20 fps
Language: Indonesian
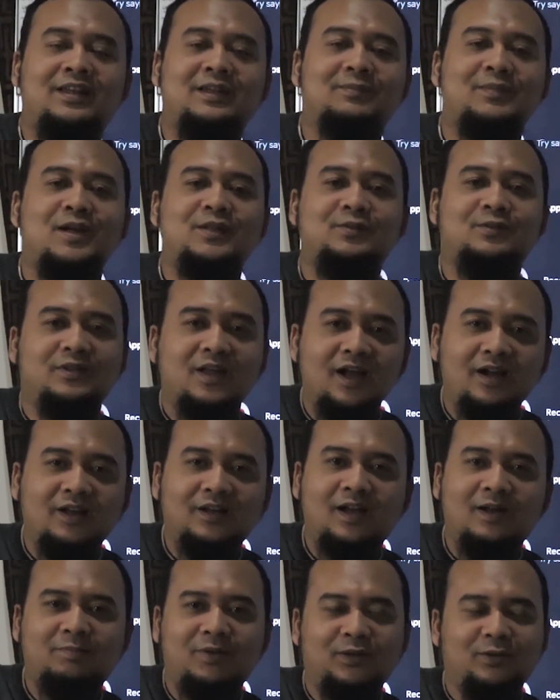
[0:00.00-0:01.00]
5 juta
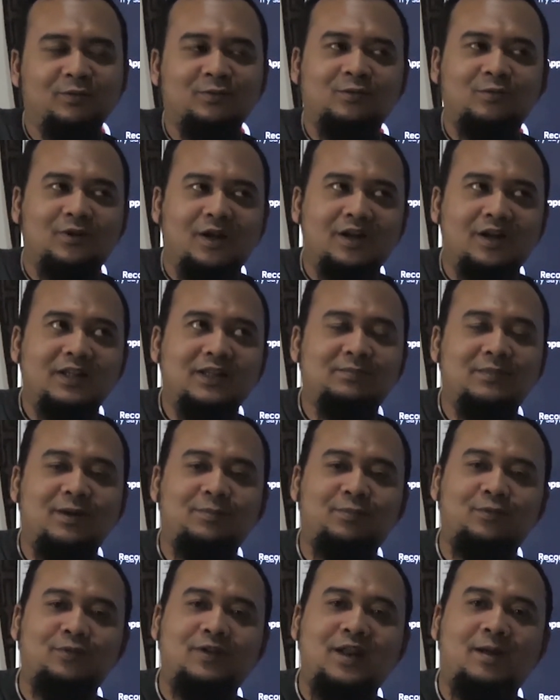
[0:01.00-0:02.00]
dapat ukuran
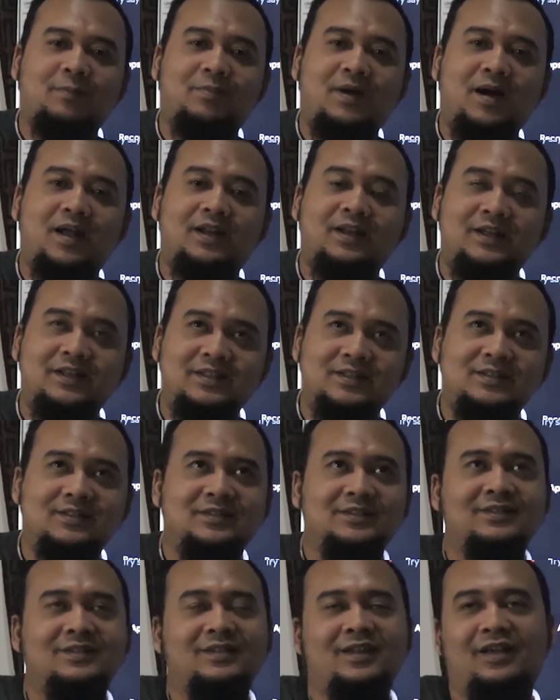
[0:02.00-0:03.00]
58
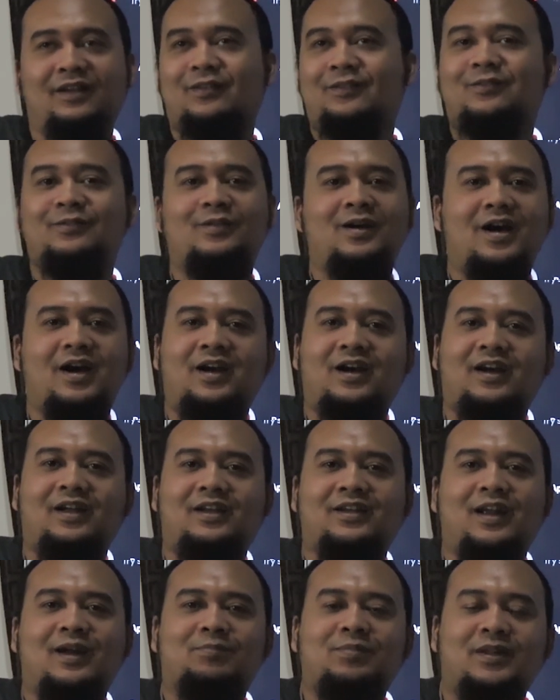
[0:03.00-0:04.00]
inch dan lu nggak
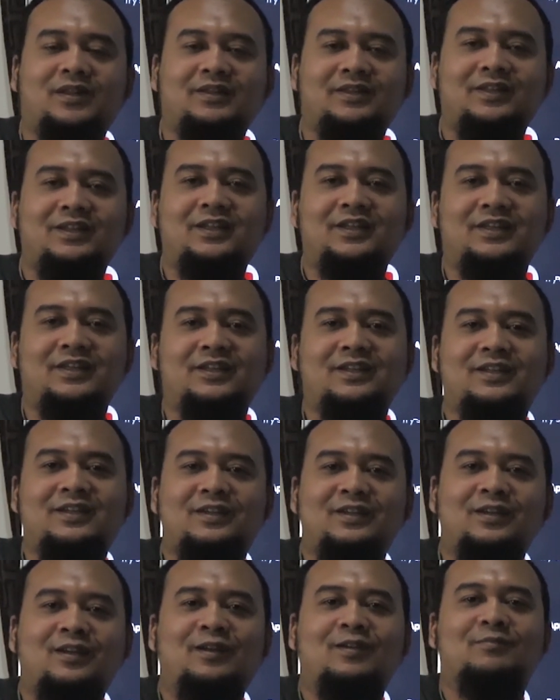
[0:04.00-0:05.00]
akan dapat di
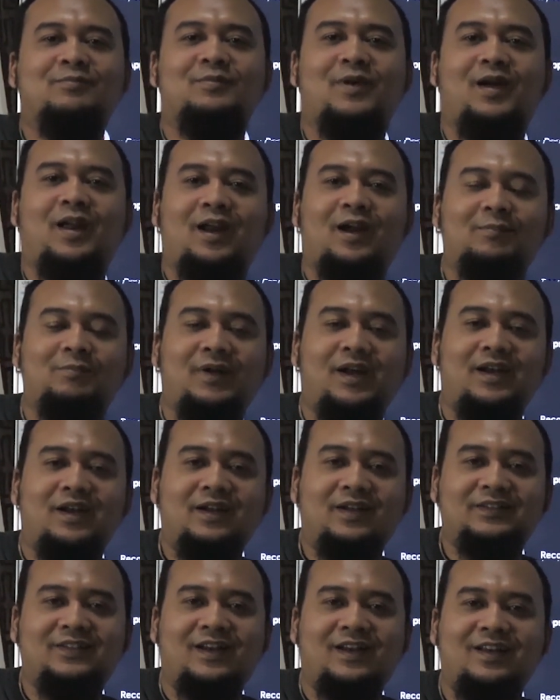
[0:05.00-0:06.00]

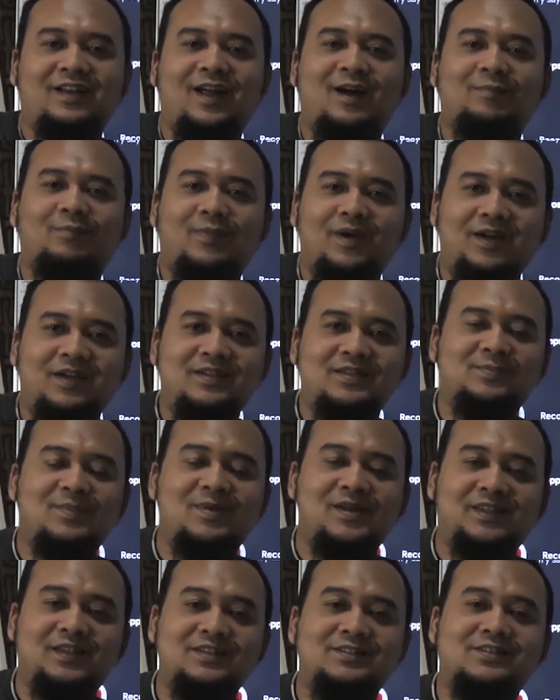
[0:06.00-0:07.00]
merek-merek ternama
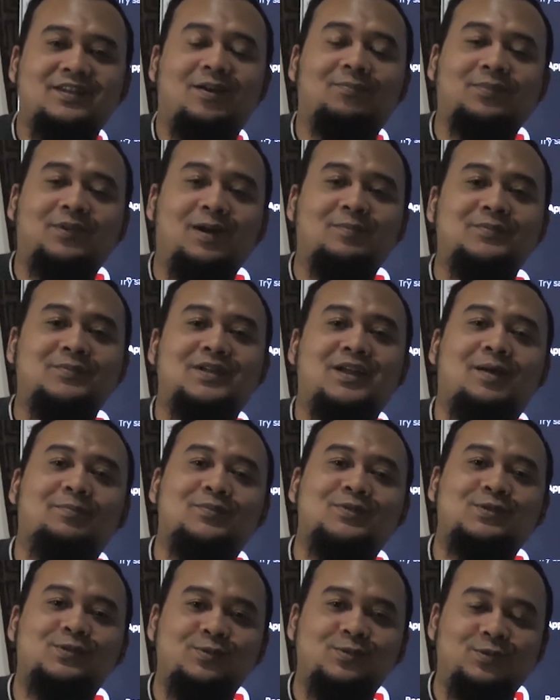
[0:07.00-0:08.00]
seperti Sharp dan
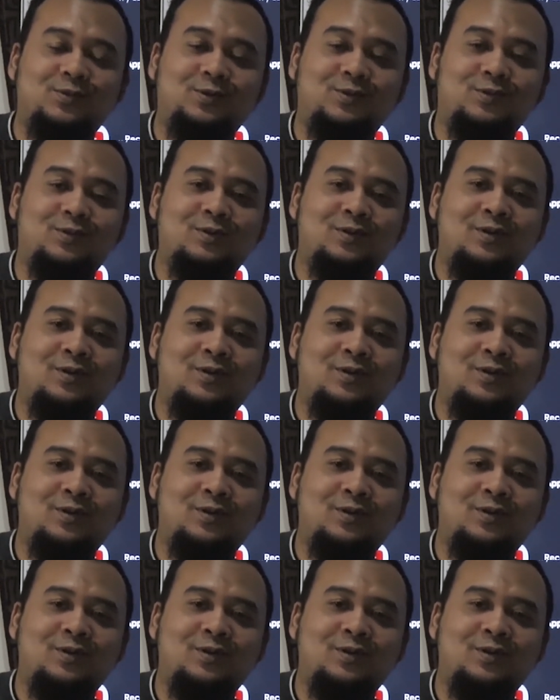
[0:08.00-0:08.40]
Samsung.